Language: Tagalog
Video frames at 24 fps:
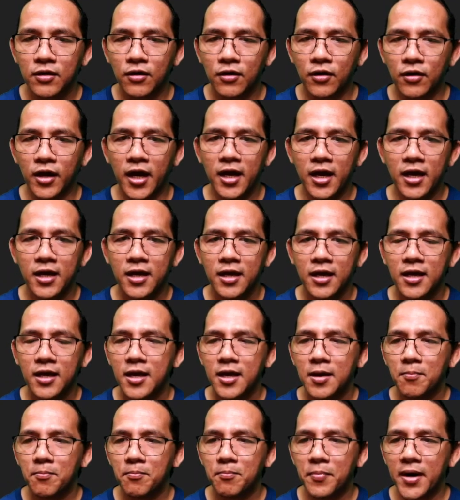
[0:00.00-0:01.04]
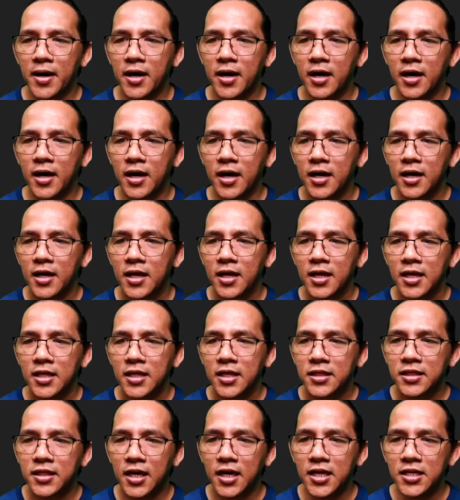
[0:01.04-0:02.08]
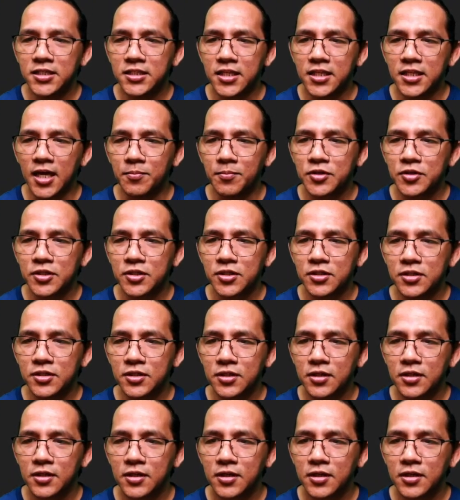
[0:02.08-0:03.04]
Okay? Per 3 steps